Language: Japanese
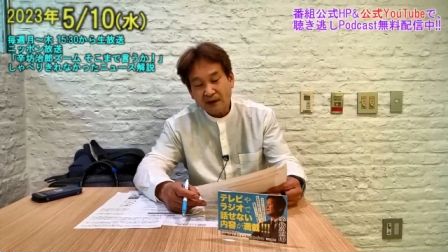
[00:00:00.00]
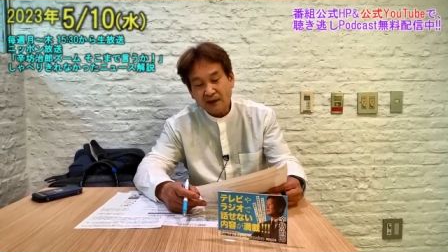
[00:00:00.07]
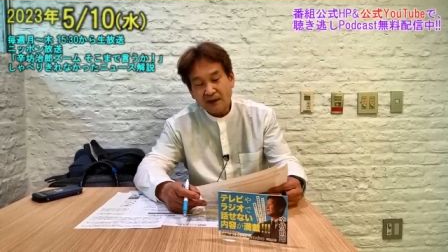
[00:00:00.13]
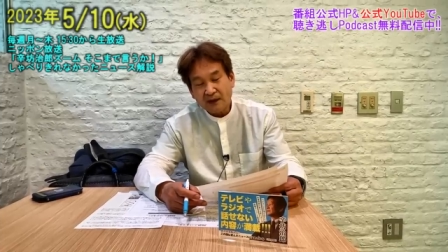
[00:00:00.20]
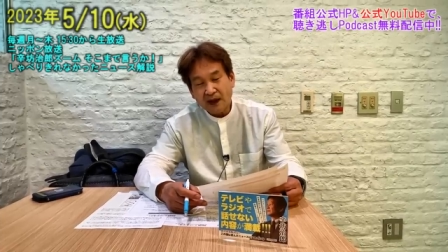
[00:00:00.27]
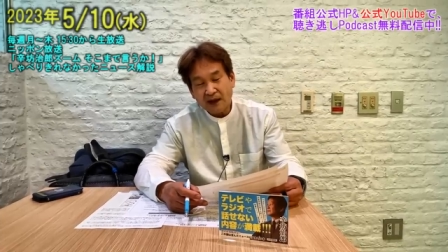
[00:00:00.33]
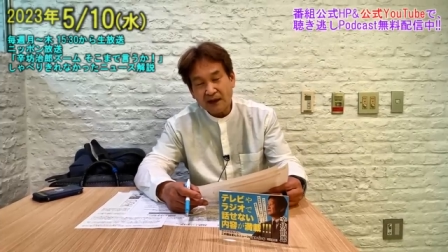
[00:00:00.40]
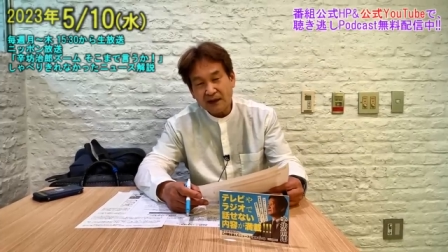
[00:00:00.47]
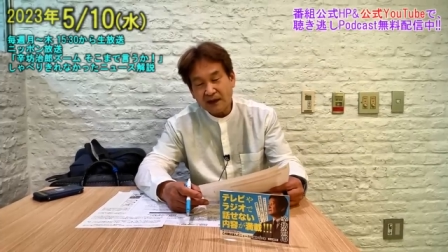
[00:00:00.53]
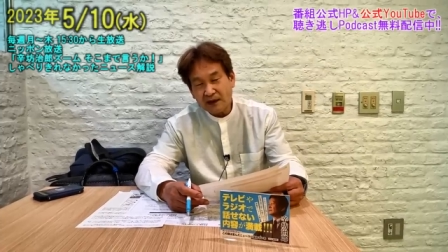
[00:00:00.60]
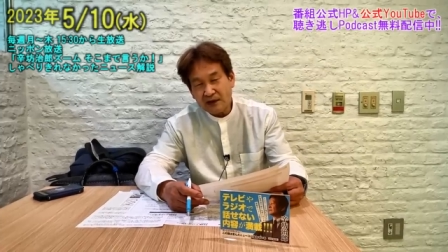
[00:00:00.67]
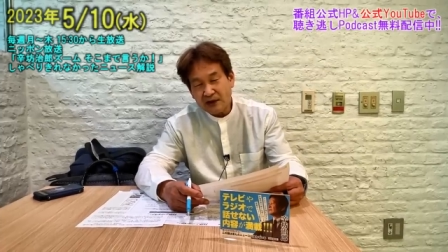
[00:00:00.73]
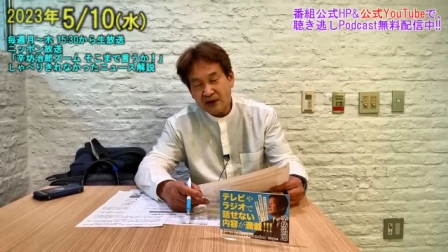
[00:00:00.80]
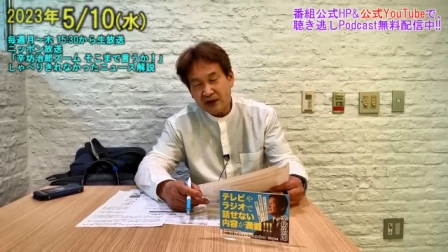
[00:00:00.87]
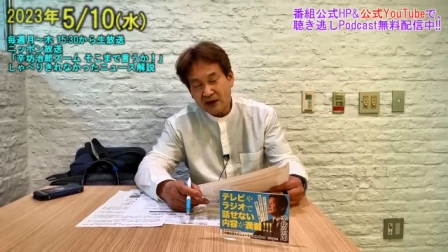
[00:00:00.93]
体
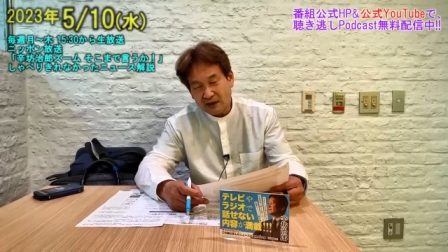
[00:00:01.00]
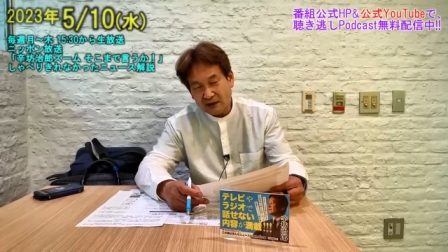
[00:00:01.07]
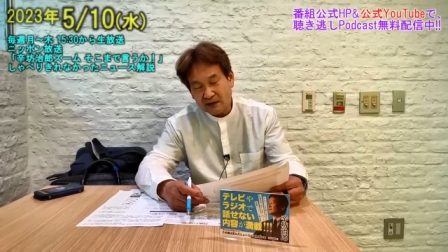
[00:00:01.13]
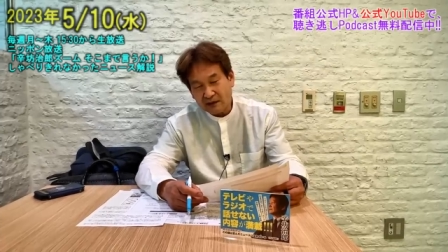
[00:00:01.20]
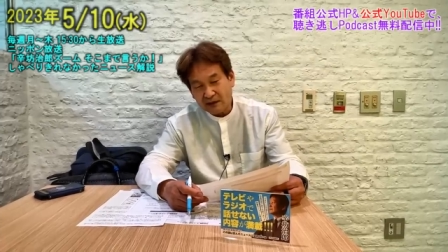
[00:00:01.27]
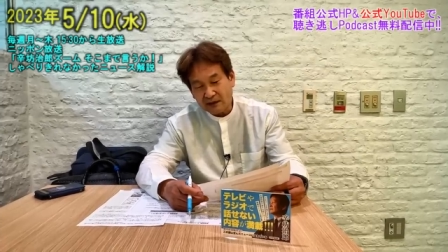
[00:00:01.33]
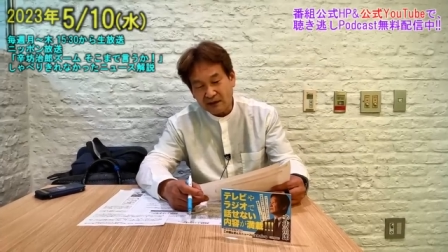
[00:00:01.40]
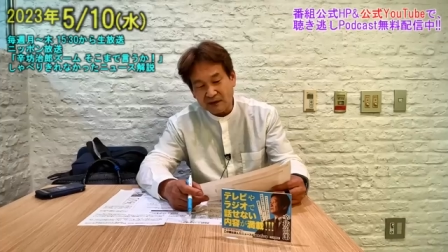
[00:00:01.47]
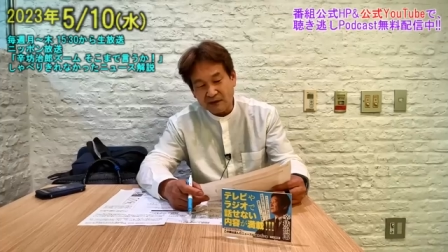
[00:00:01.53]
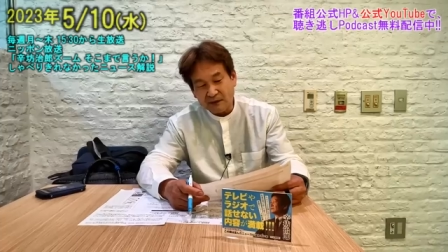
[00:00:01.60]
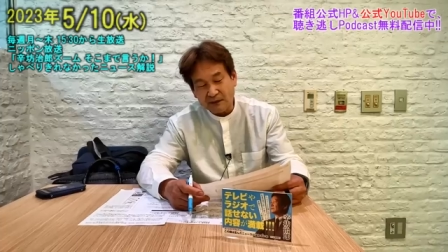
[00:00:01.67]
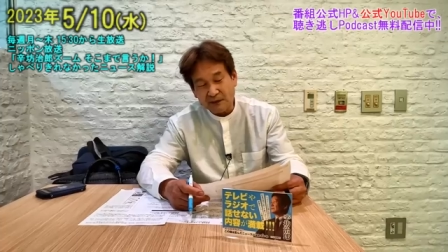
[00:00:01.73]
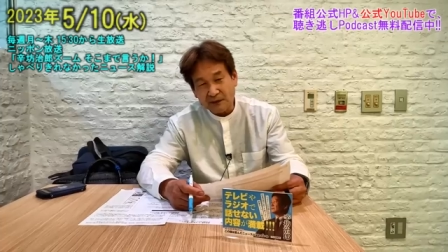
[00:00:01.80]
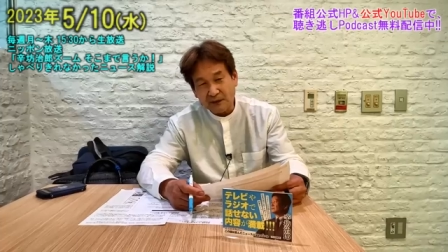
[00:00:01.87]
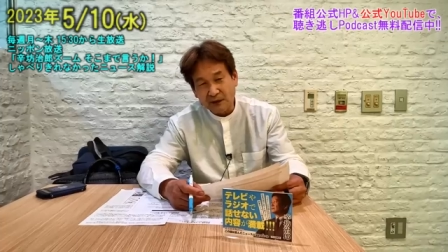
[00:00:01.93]
感治安という
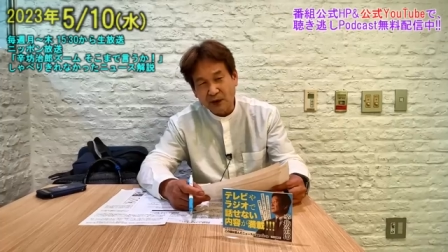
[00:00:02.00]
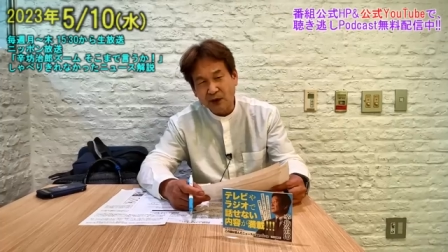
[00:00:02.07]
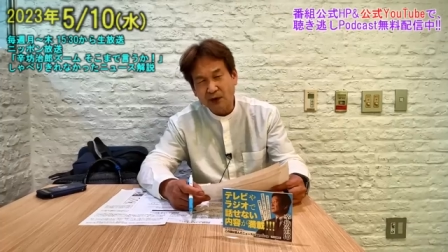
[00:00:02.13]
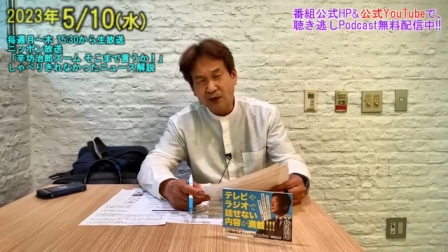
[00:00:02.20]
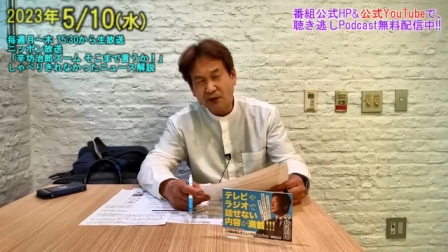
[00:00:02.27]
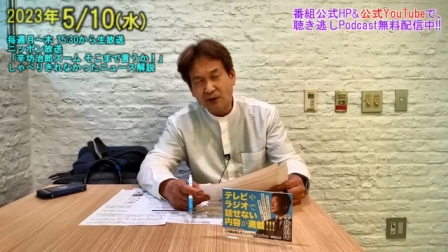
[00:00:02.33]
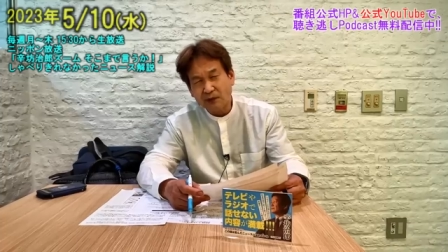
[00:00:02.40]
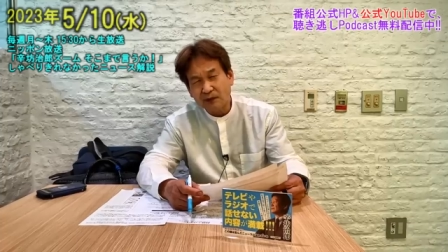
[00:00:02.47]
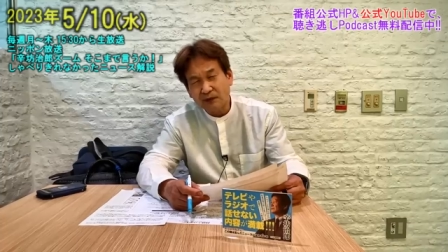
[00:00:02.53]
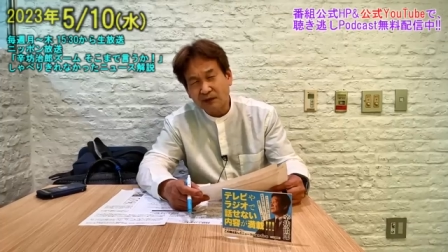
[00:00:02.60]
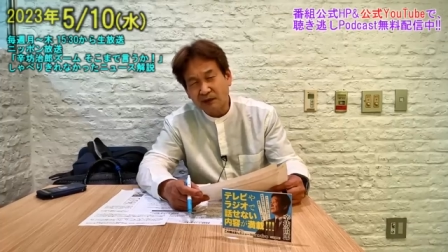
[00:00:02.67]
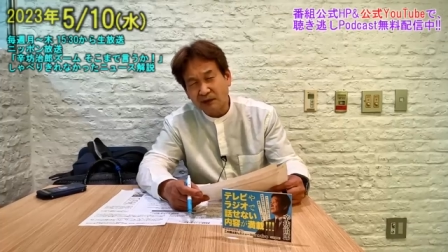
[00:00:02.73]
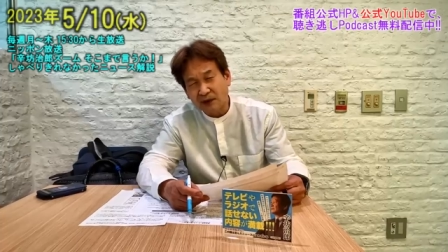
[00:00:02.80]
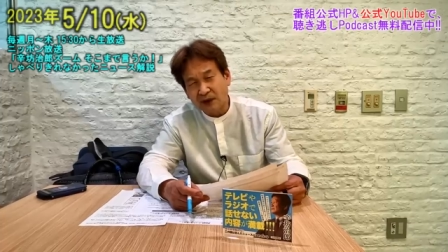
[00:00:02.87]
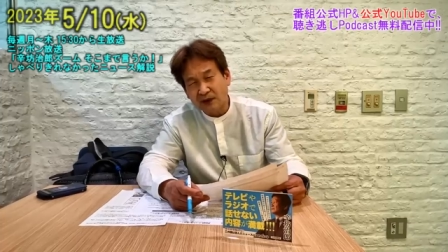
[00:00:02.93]
どう
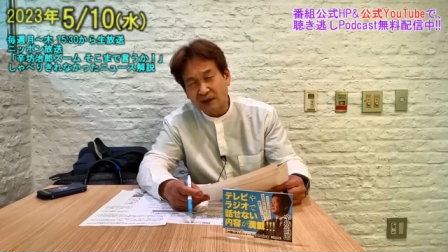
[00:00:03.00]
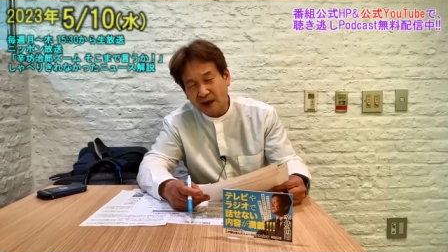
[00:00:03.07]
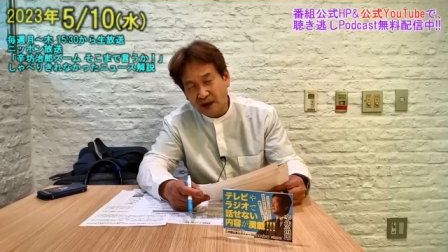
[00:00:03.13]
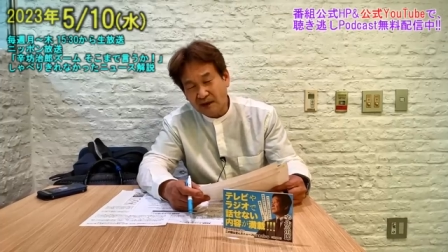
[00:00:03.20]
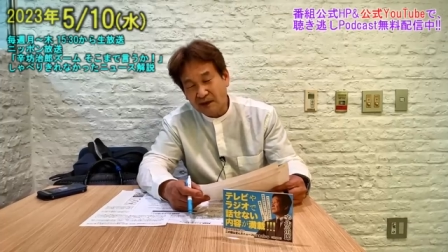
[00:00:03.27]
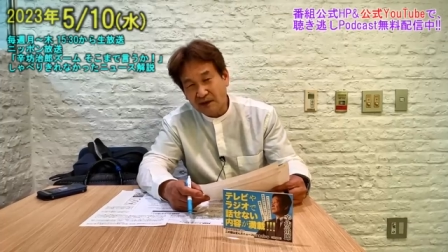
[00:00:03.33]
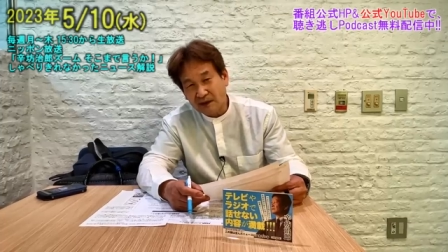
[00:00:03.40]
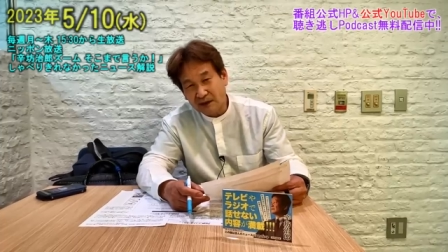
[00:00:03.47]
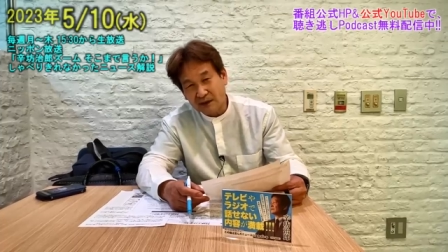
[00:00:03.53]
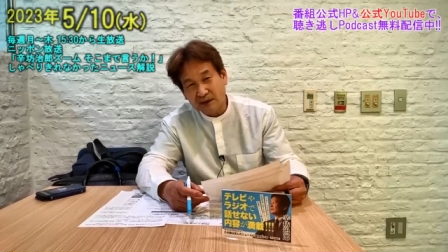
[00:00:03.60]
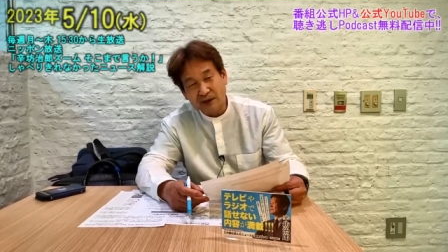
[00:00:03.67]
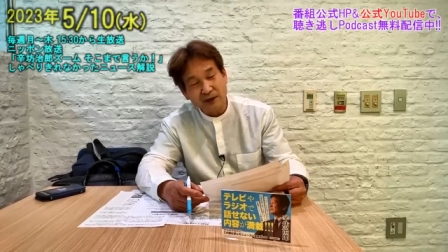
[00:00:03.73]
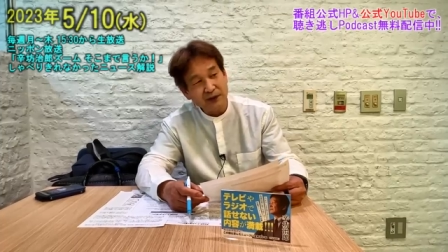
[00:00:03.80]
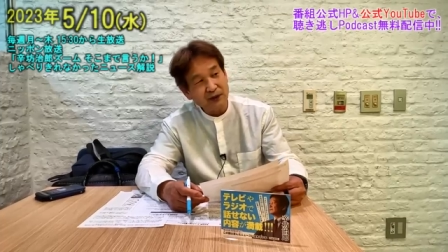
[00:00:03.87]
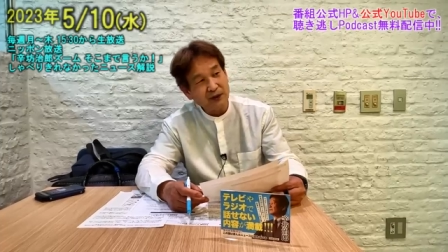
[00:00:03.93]
ですかっていう
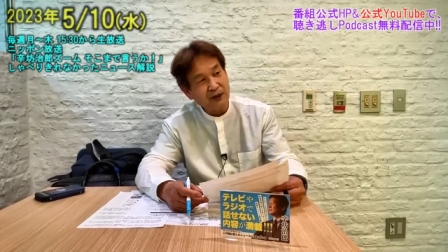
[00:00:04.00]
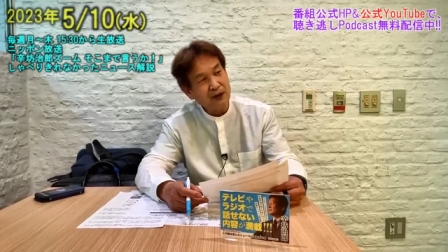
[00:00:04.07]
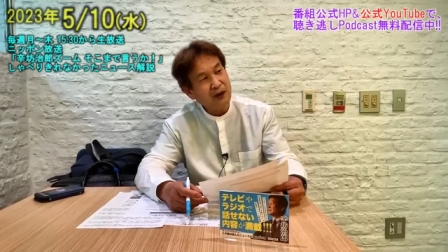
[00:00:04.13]
時に、